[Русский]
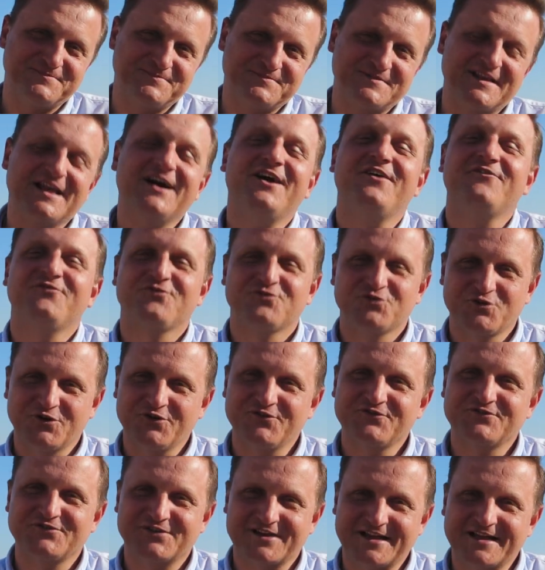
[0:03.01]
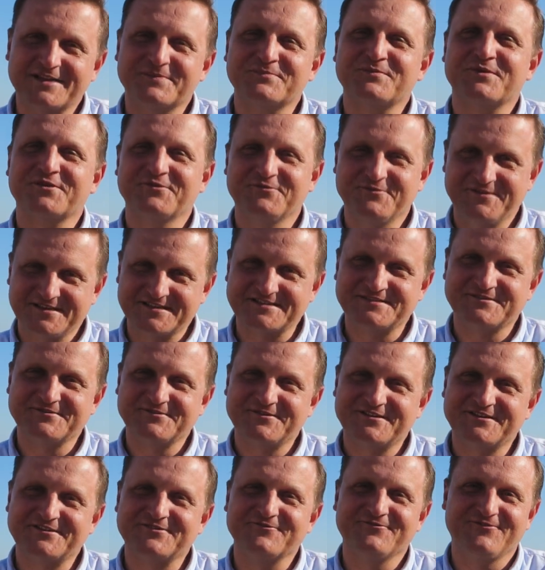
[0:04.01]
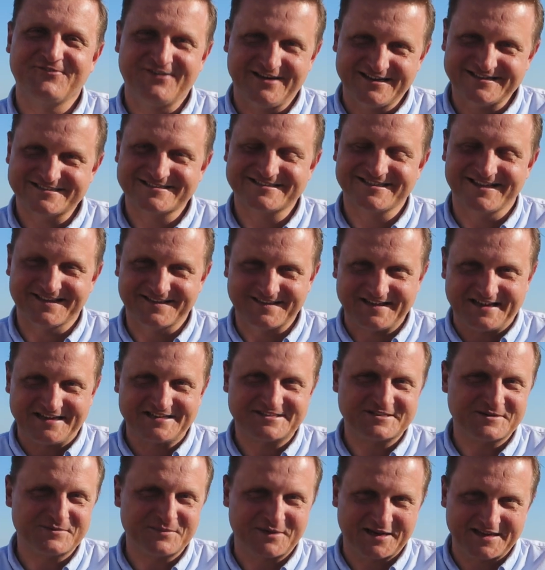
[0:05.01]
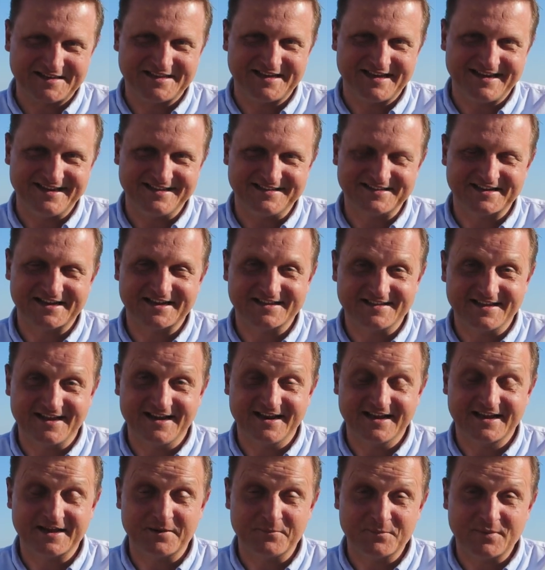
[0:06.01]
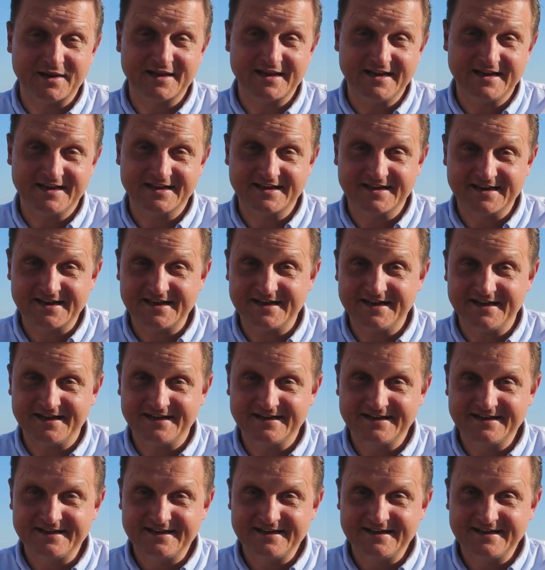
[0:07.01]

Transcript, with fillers: Я вновь рад приветствовать вас на нашем канале, на канале компании Allegria,